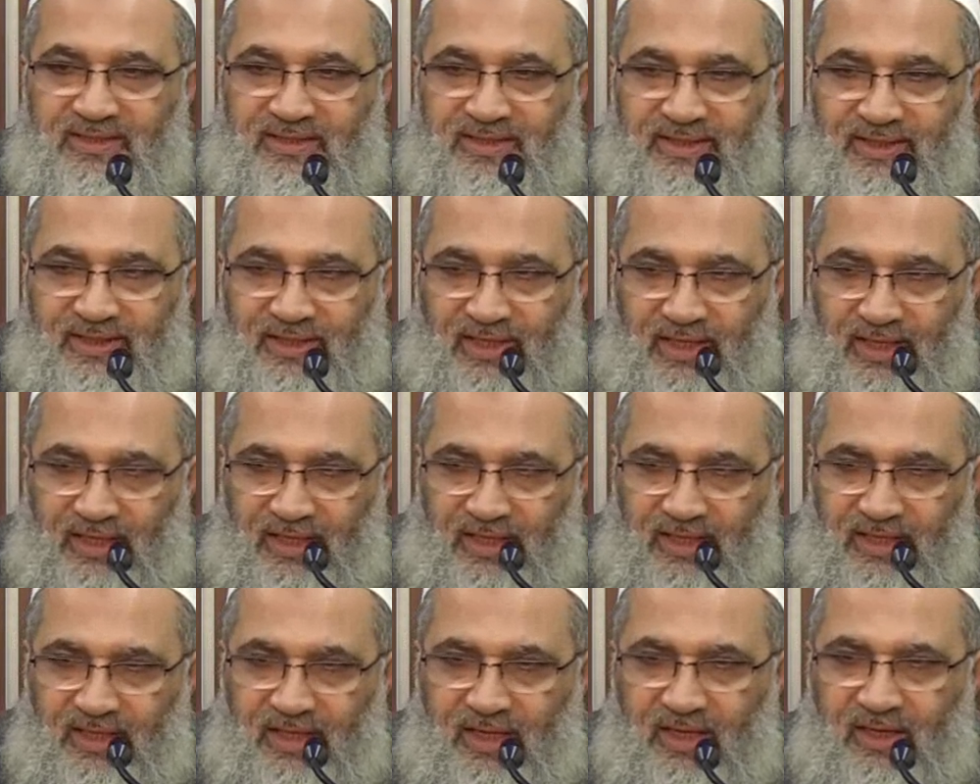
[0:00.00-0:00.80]

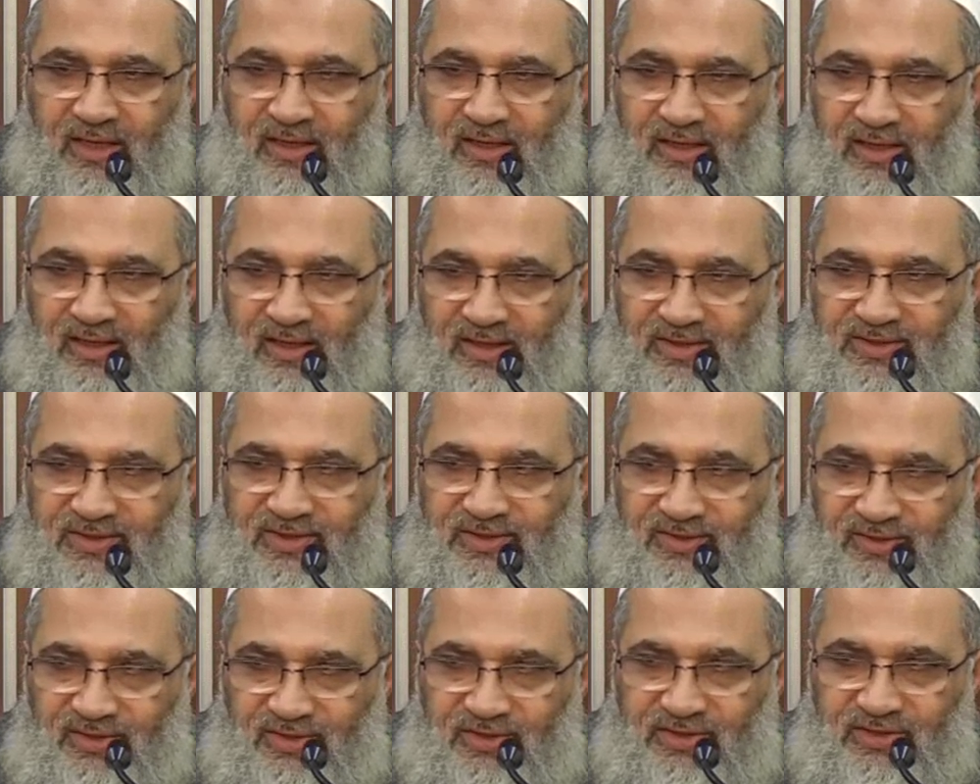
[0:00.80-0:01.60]
دلالة
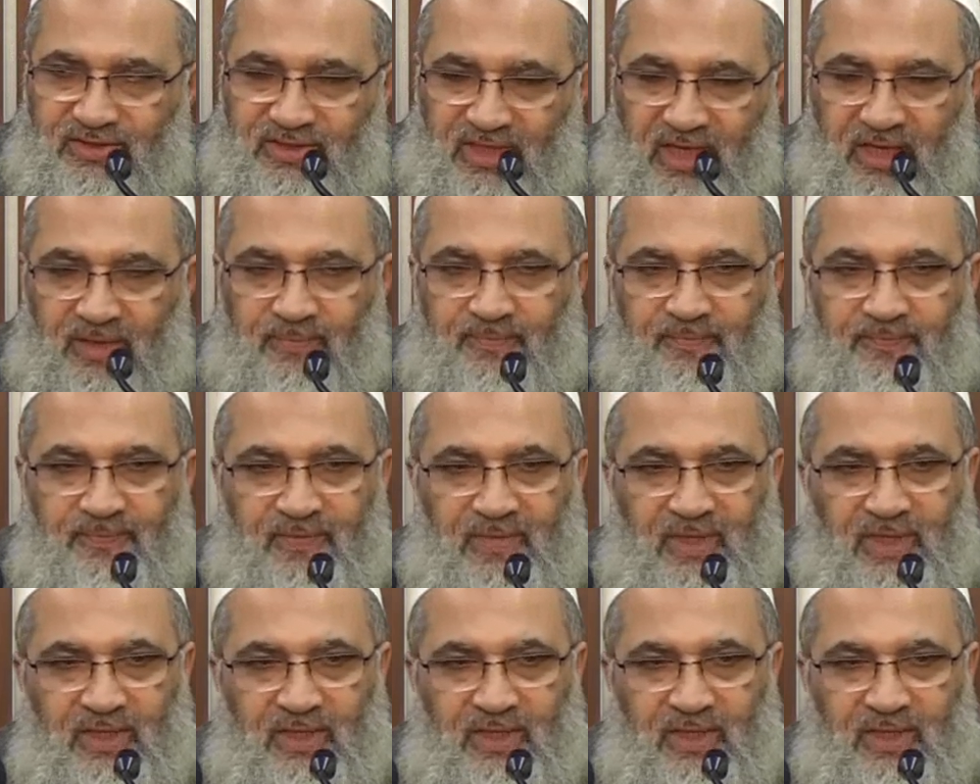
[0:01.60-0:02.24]
قصدية